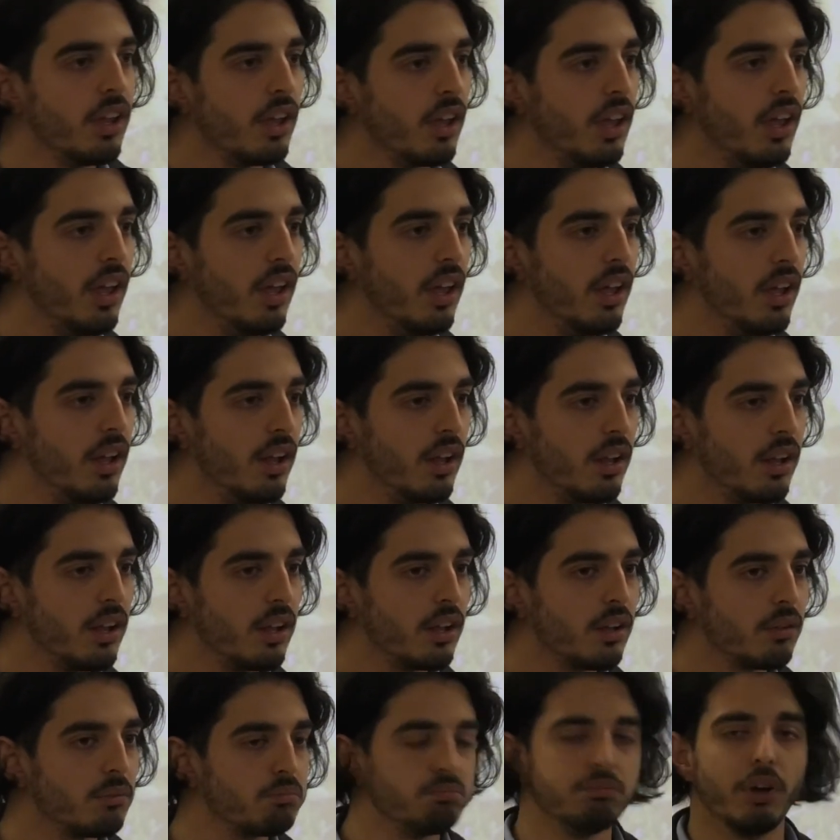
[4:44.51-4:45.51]
Eh,
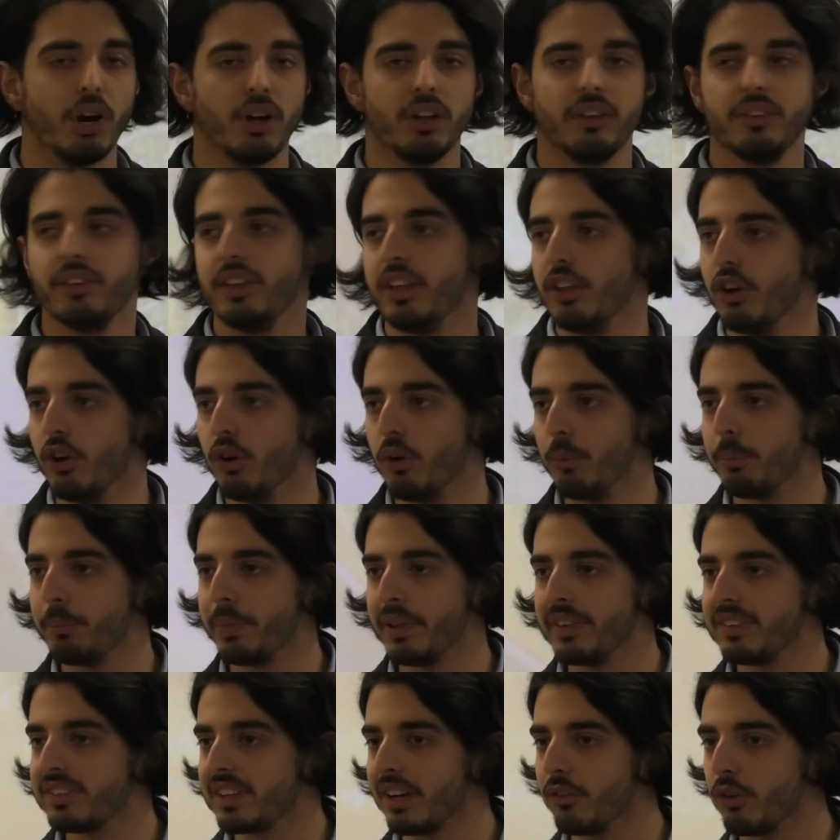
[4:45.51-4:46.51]
eh, boh, io
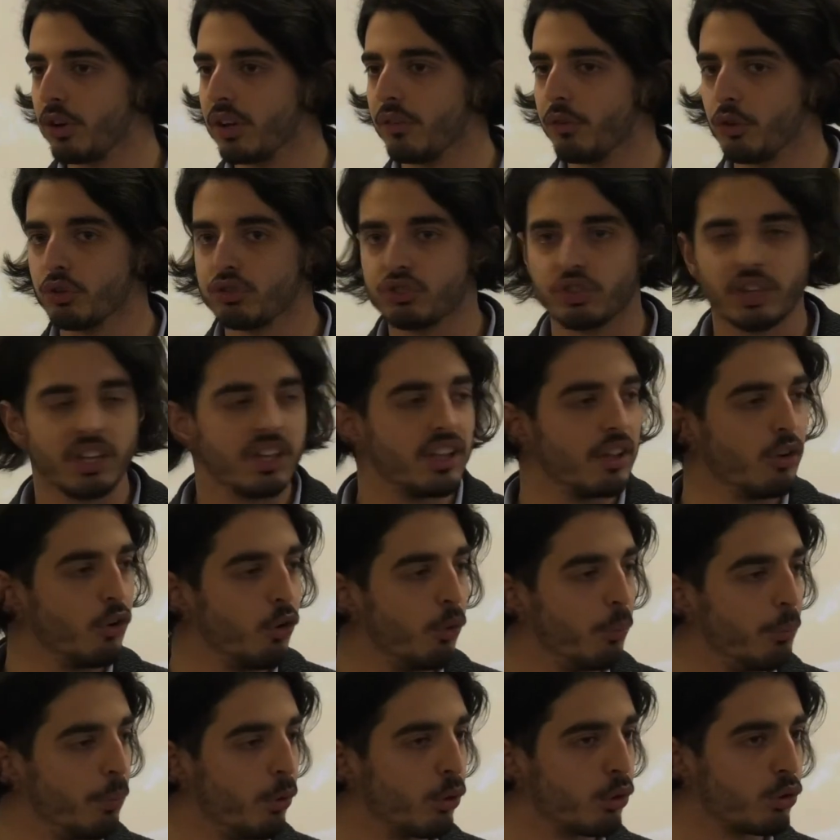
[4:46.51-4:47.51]
pensavo che fosse
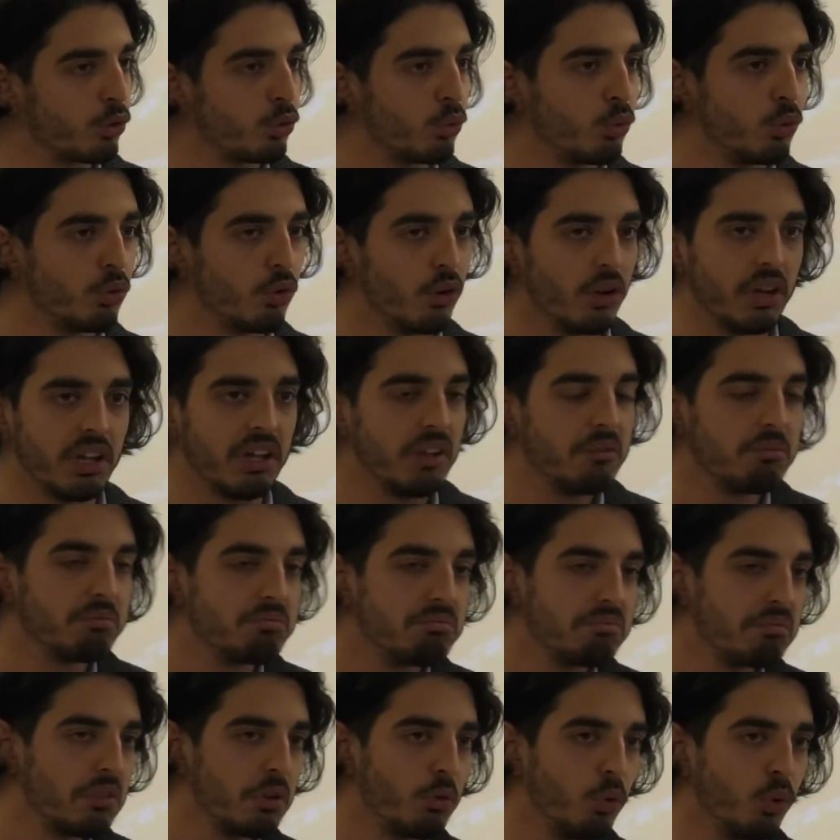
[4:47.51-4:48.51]
opportuno e
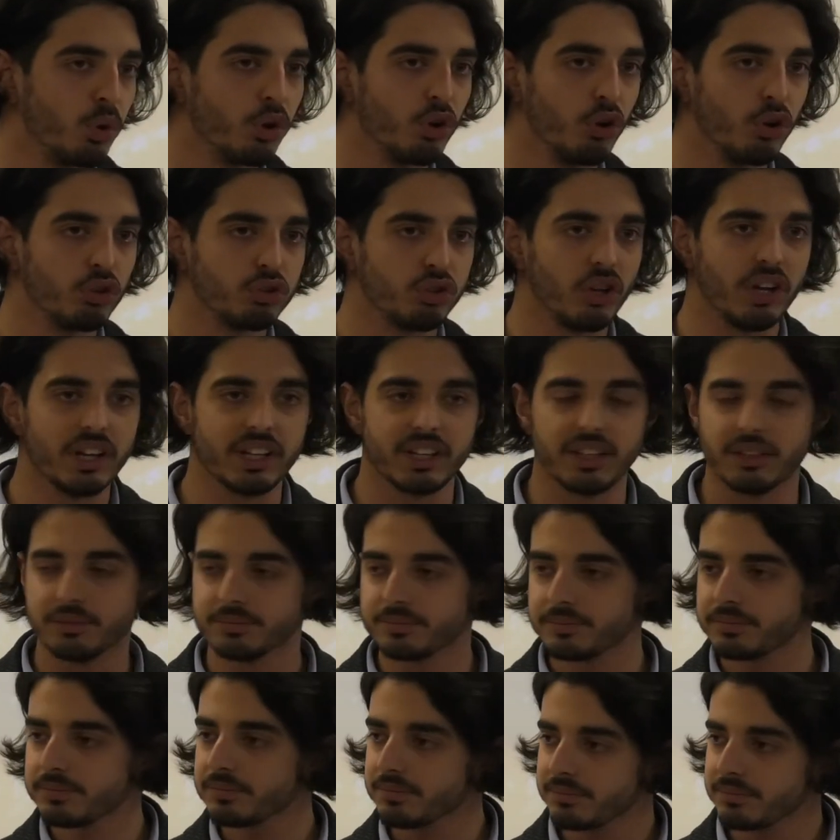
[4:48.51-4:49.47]
curioso anche